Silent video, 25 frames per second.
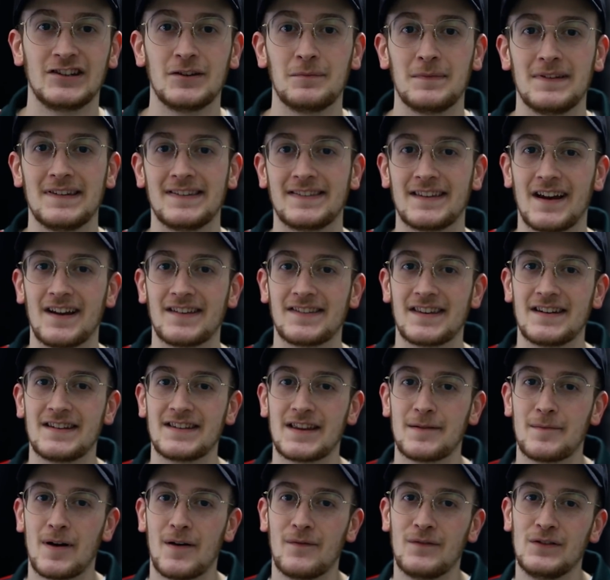Şimdi
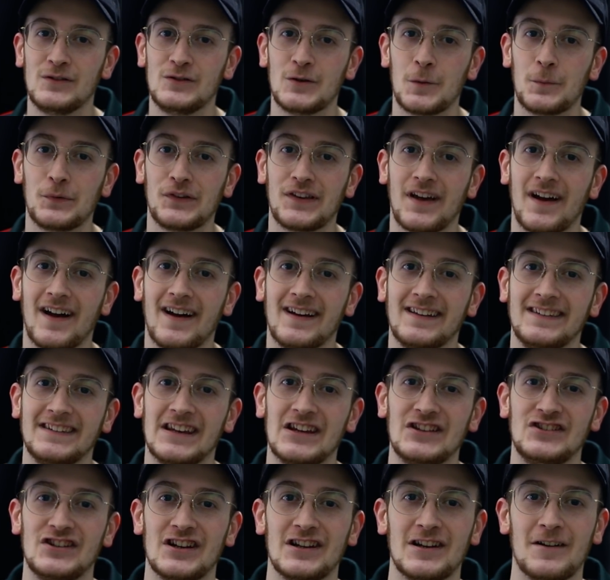isterseniz hemen videomuza
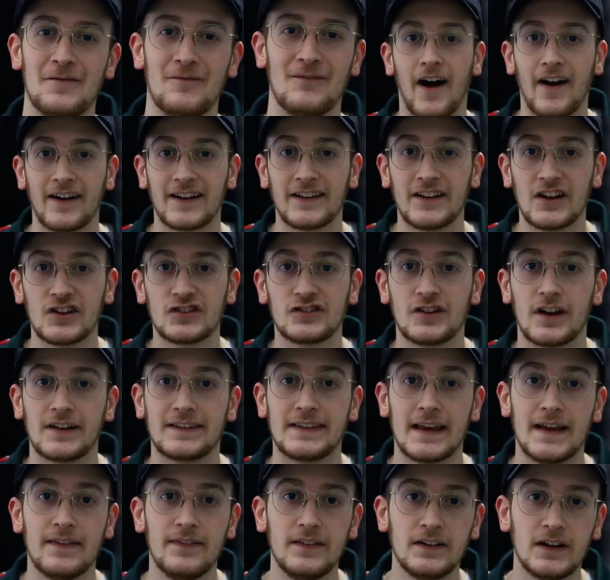geçelim.
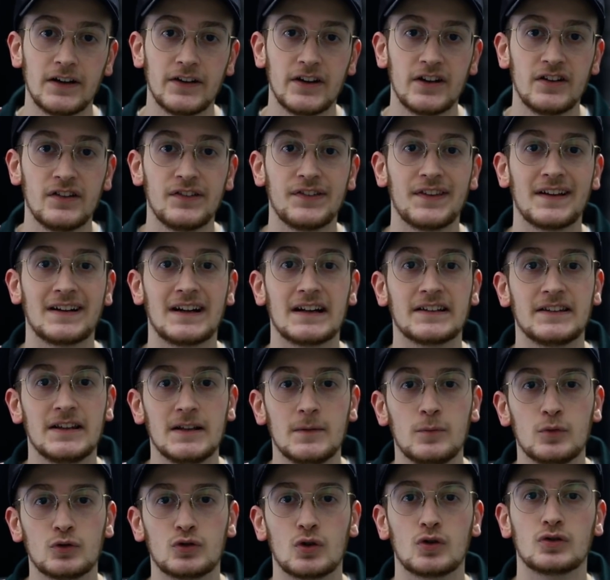Arkadaşlar kendi kanalınızda
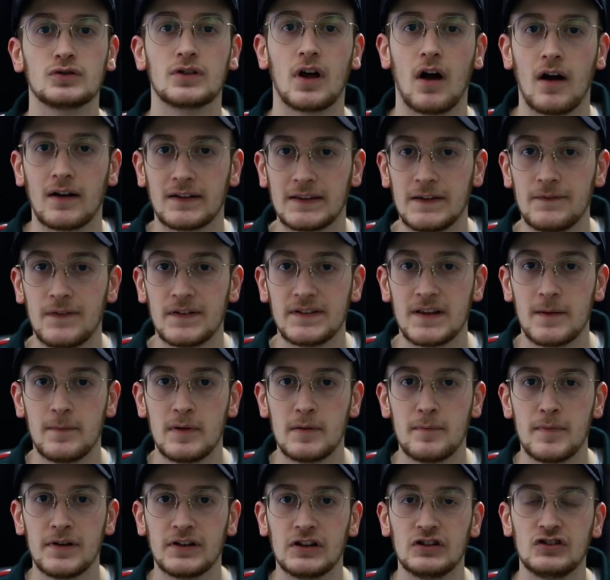katıl butonunu aktif
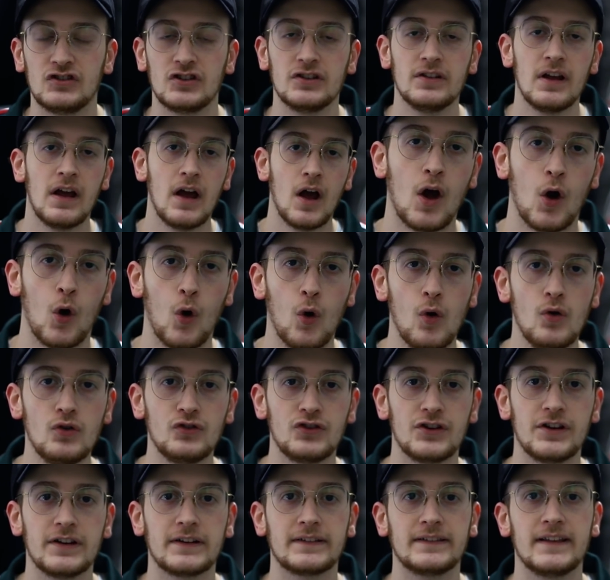edebilmek için
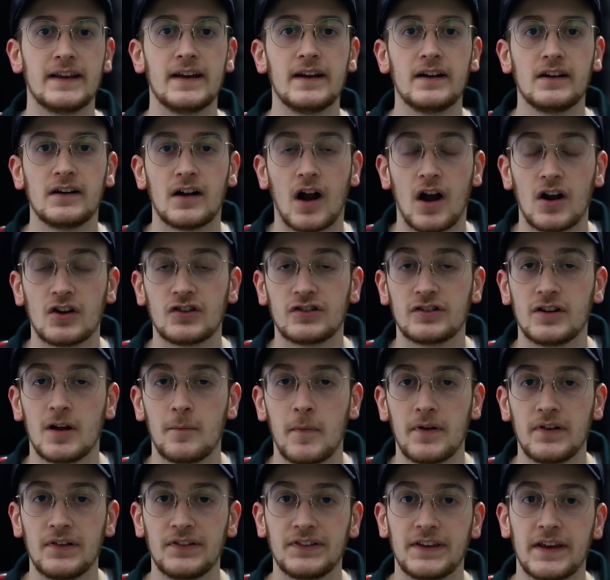öncelikle
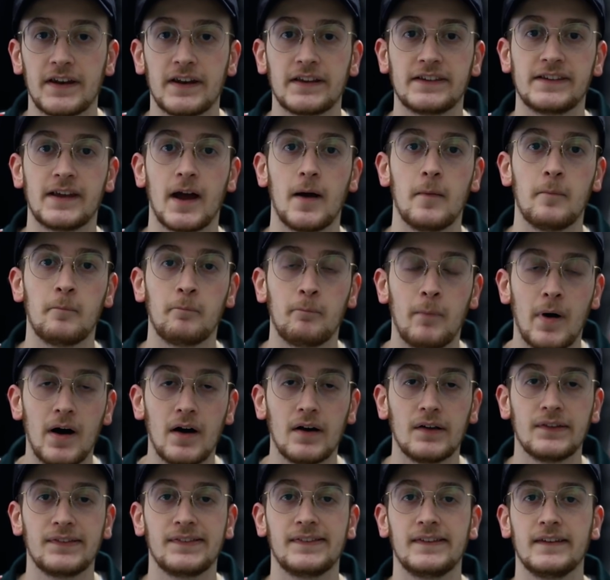karşılamanız gereken
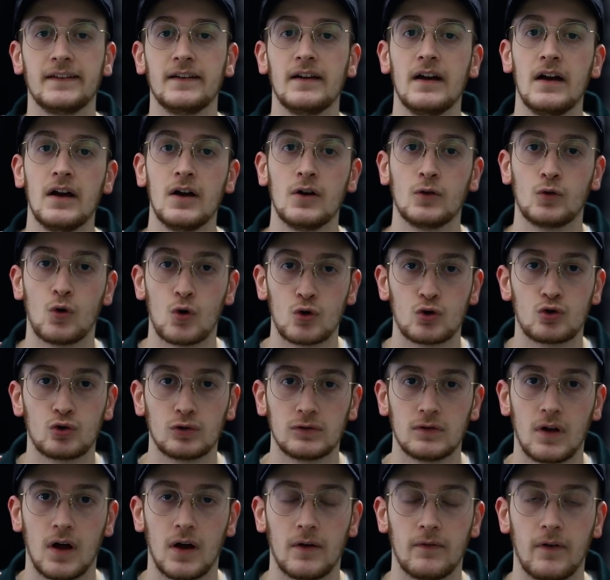bazı
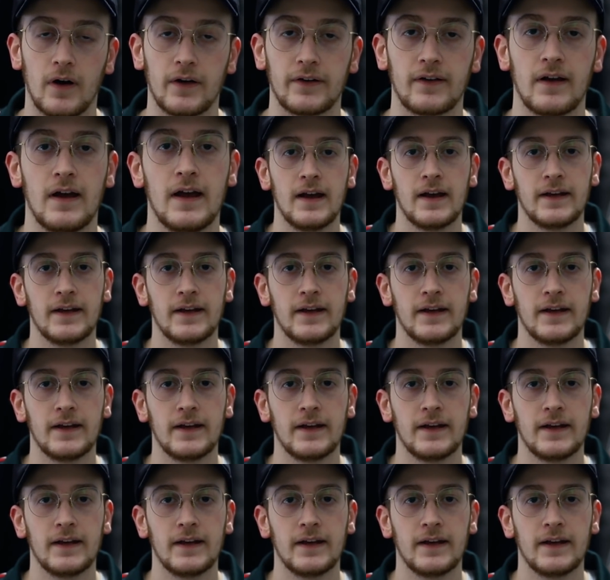koşullar var.